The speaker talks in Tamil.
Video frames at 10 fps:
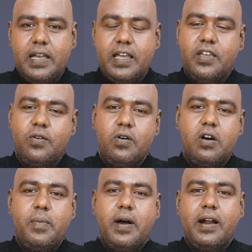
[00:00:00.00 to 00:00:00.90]
எது
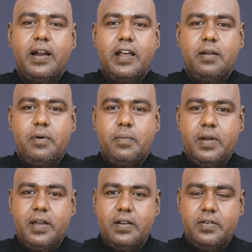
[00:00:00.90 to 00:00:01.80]
யோகமான நேரம்
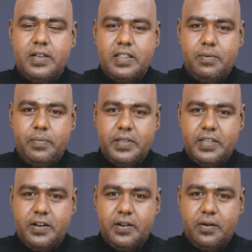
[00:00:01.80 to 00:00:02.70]
அப்படிங்கிற விஷயத்தை நம்ம
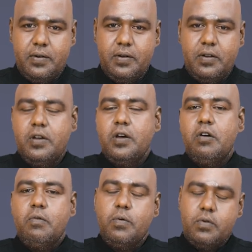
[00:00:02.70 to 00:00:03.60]
பேசிகிட்டு இருக்கிறோம்
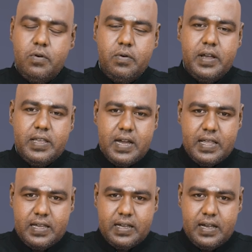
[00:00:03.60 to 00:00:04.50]
உங்களுடைய
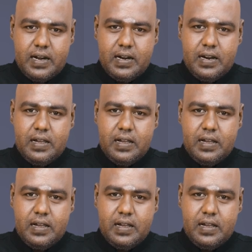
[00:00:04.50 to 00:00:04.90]
ஜாதகங்கள்